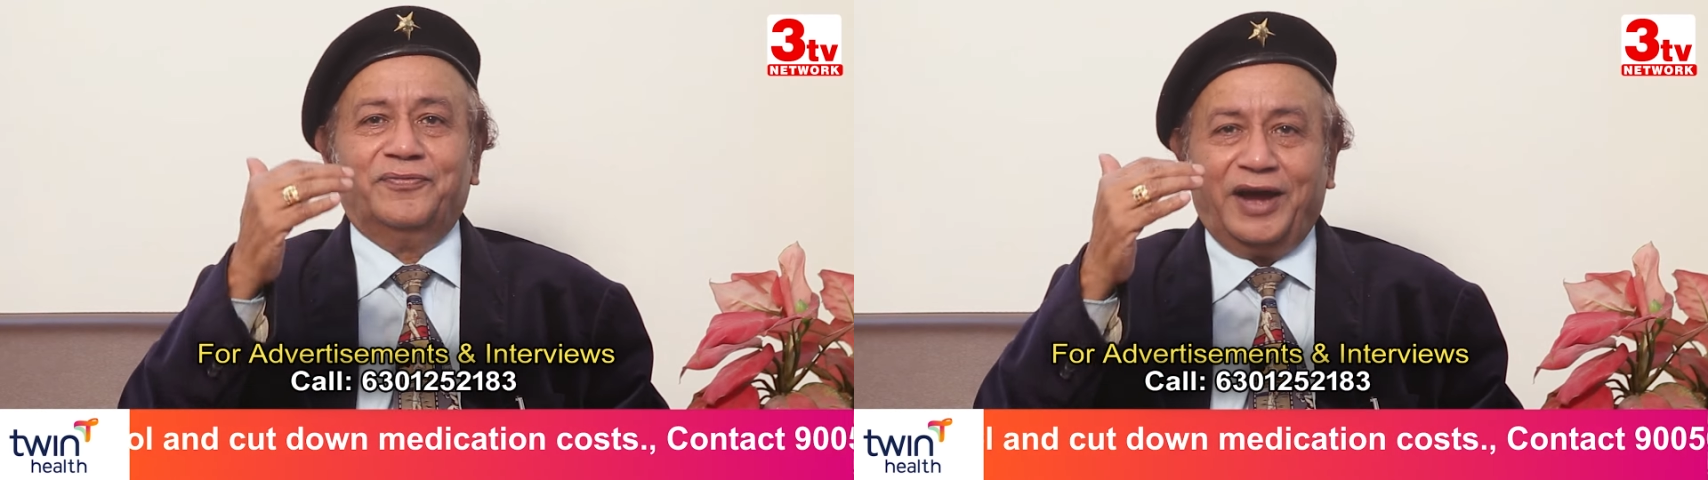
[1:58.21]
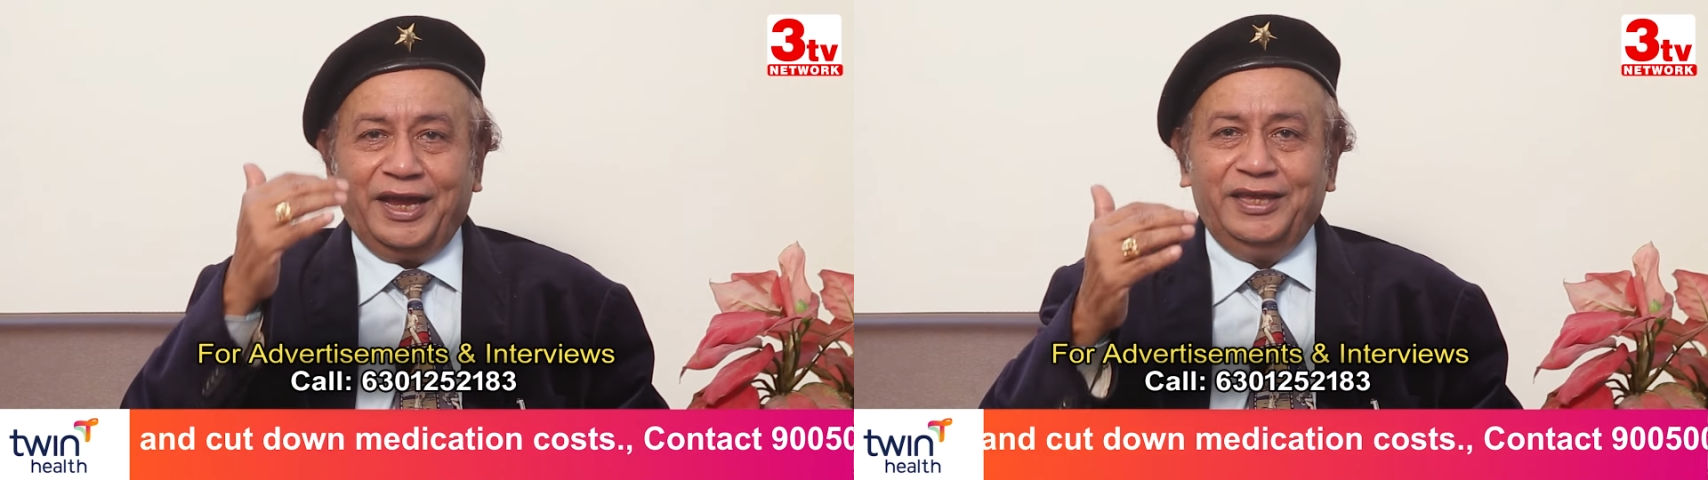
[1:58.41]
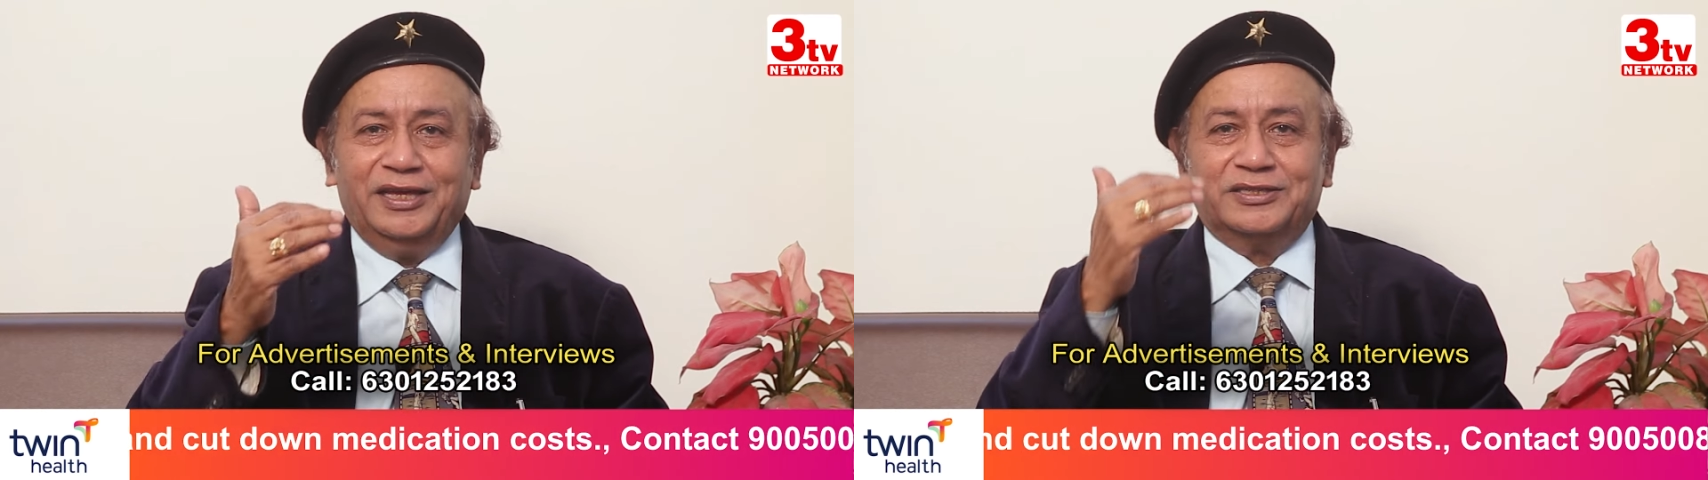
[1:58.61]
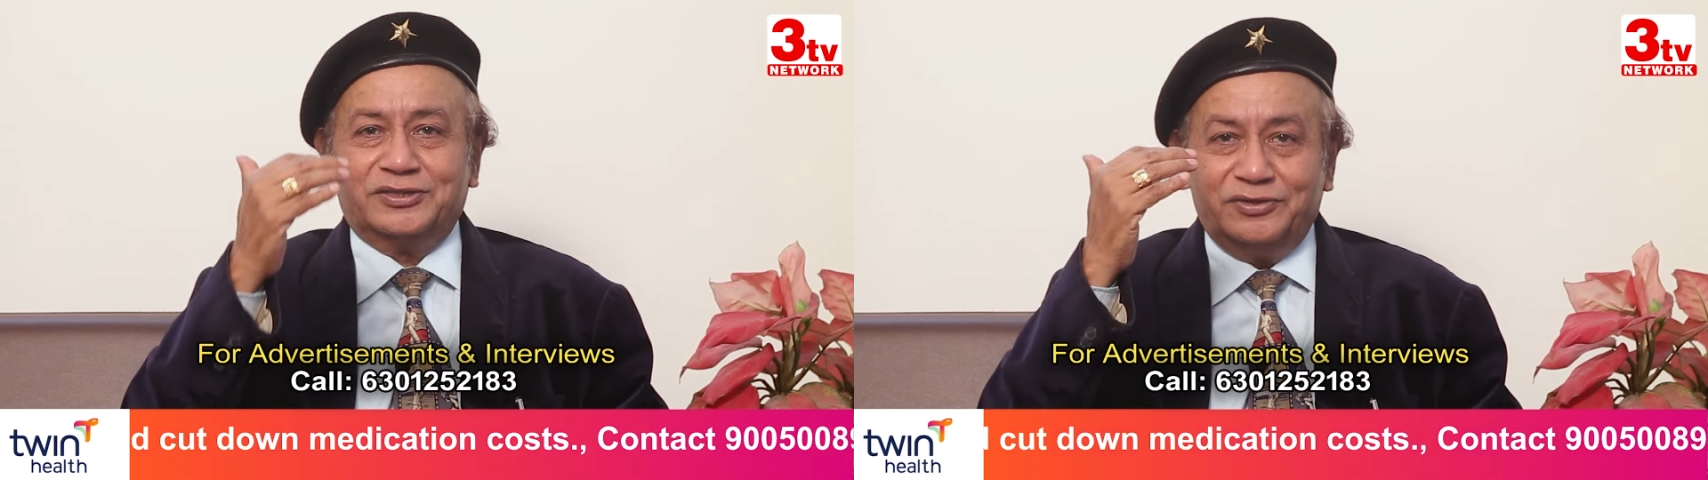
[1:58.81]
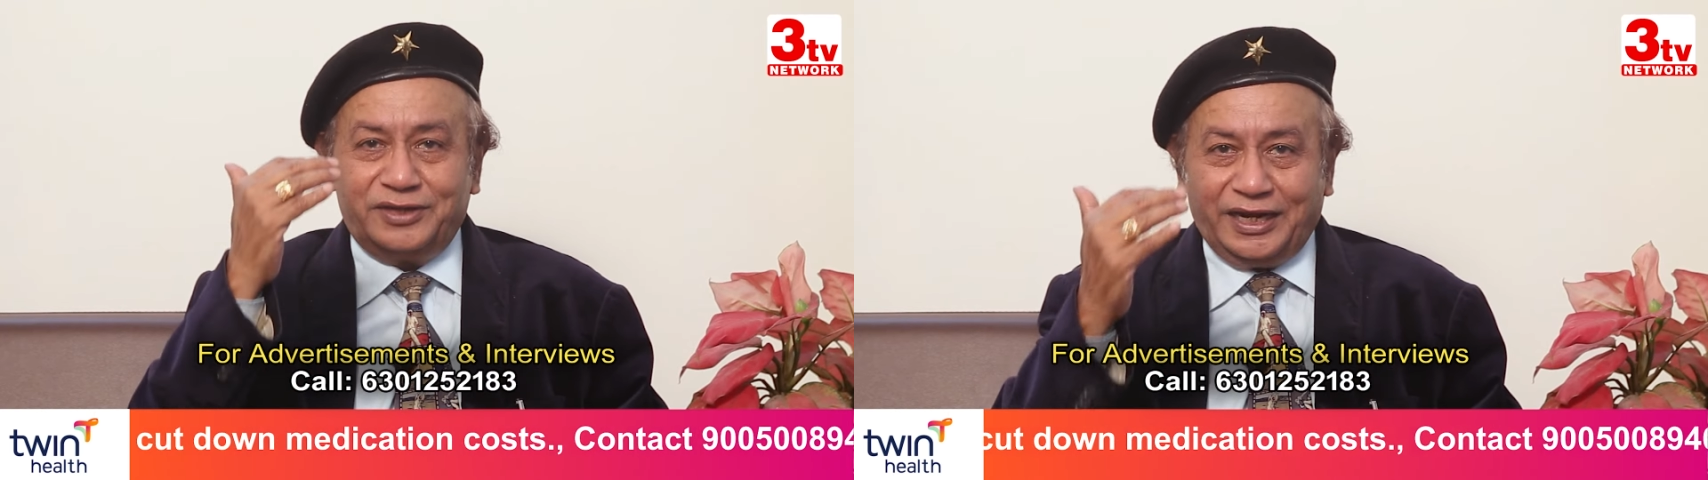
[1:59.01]
ఫైవ్
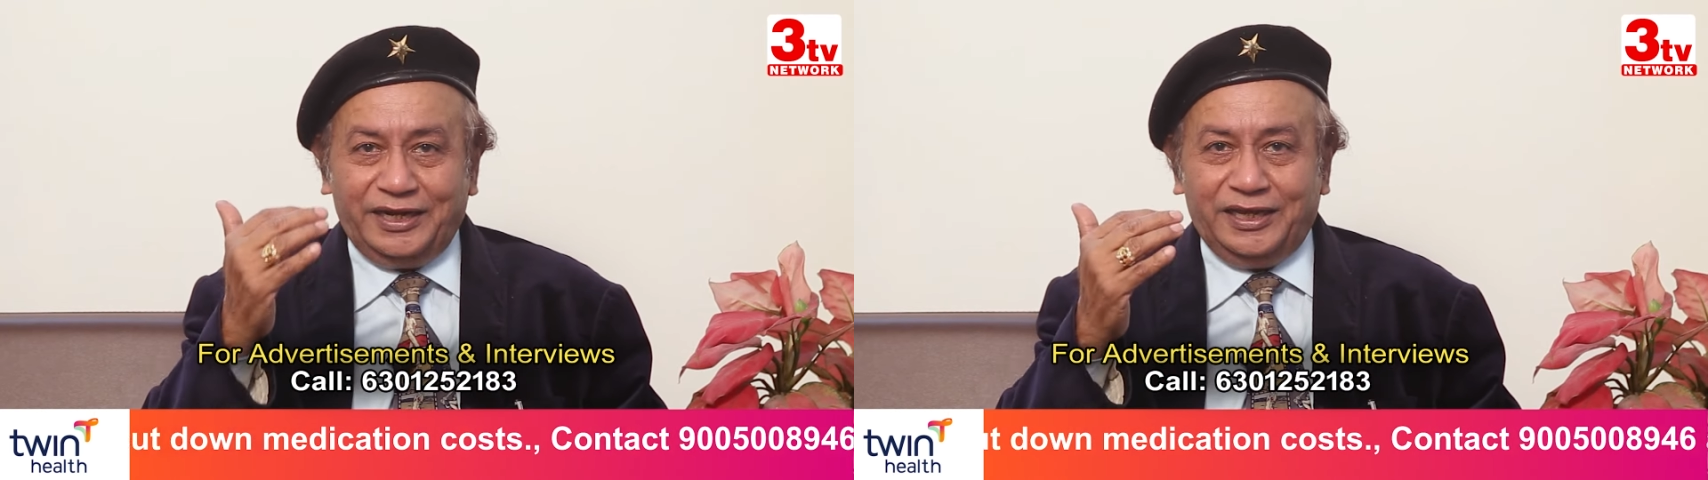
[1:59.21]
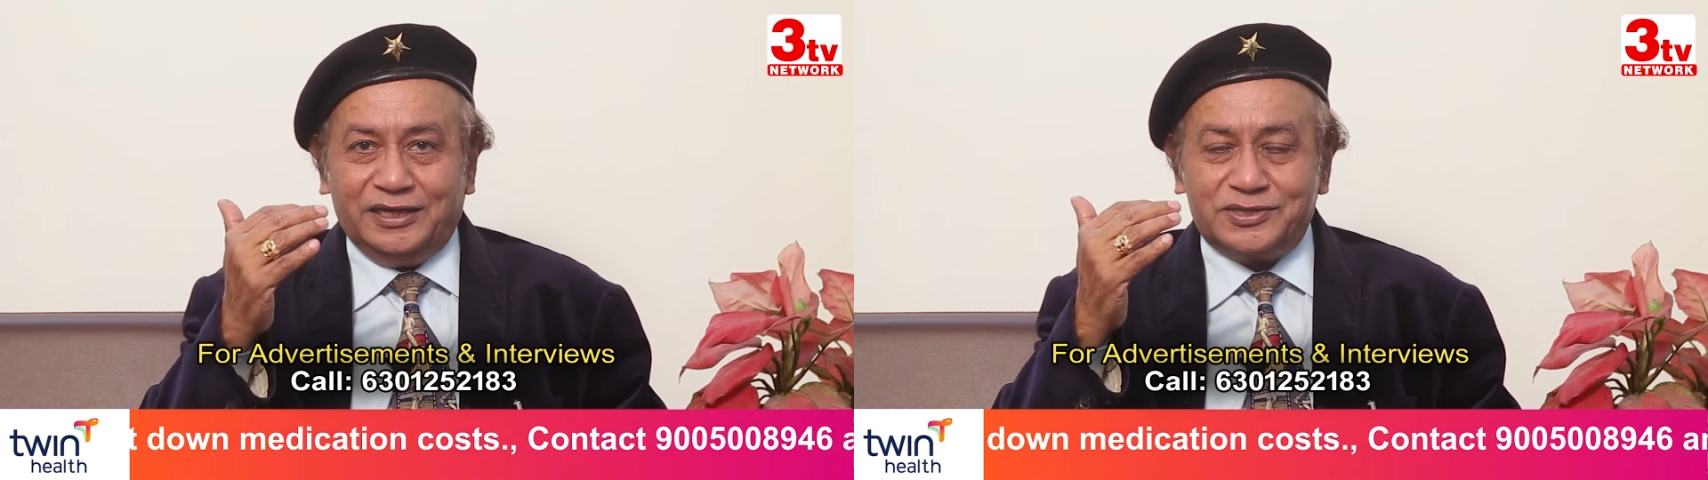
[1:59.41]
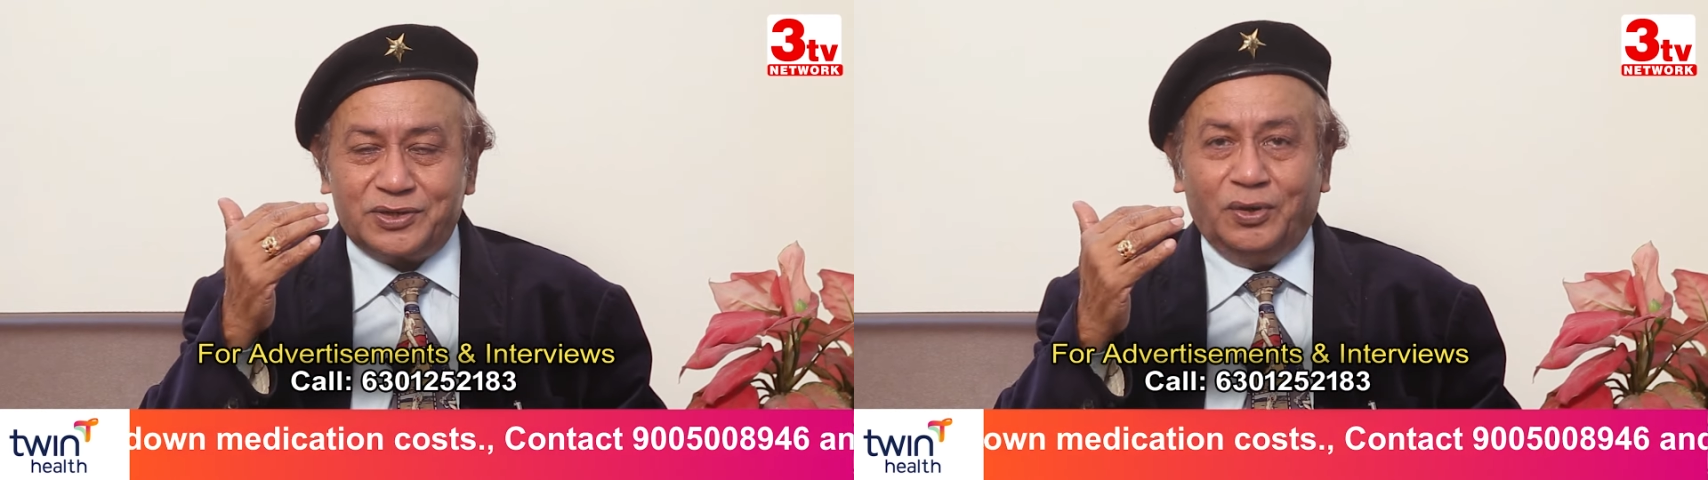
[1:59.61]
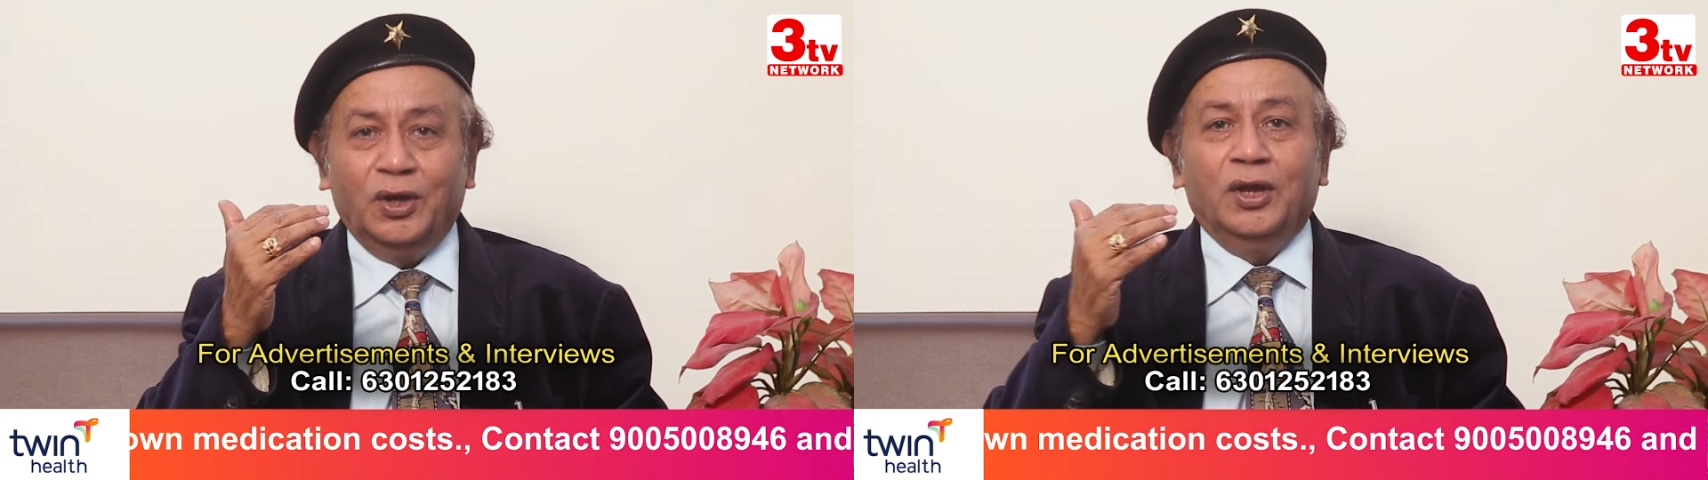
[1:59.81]
ఇయర్స్ టెన్ ఇయర్స్